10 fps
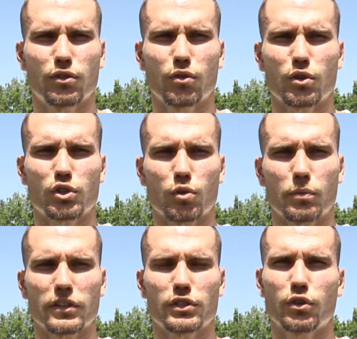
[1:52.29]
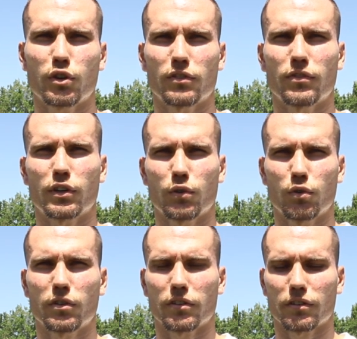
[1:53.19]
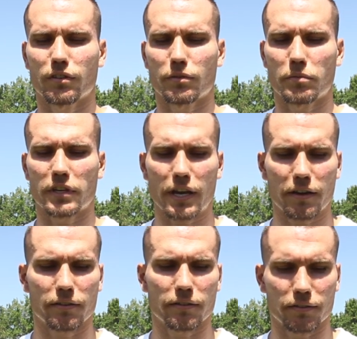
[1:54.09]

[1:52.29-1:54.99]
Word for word: то, что происходит вокруг меня,